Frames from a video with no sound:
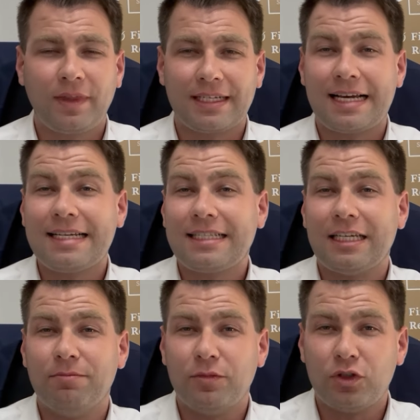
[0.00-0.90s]
Das heißt
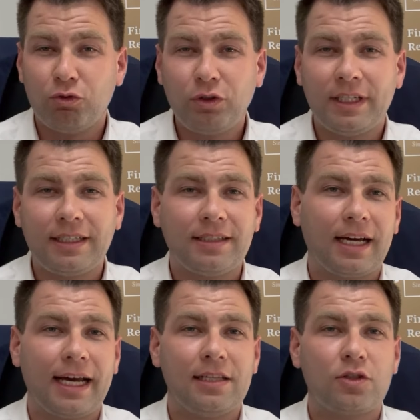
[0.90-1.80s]
im südlichen
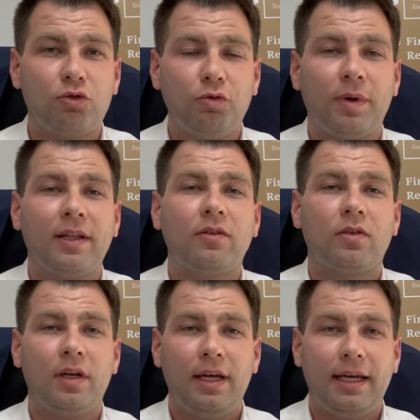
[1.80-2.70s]
Teil Zyperns,